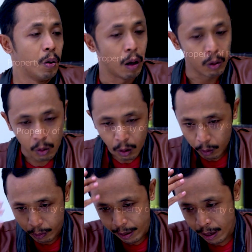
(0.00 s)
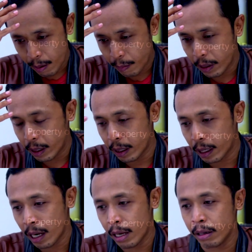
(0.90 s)
lalu kalau banyak
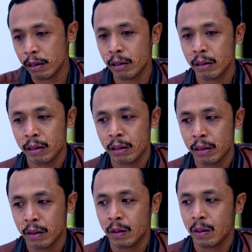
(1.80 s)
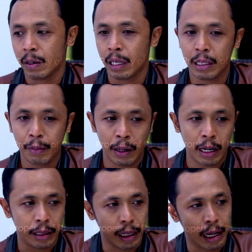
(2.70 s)
pikiran nanti
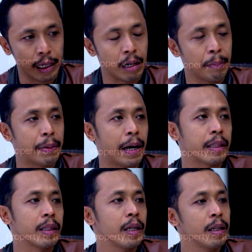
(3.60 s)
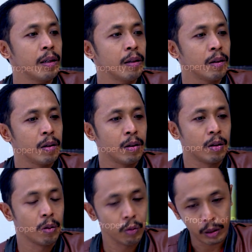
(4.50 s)
malah tekanan batin
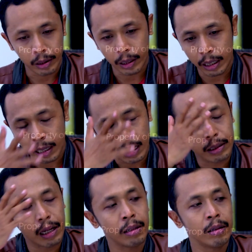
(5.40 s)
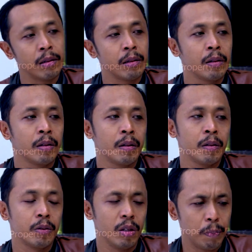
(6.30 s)
lu stres kasihan
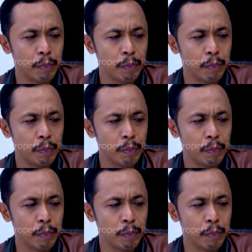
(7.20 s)
si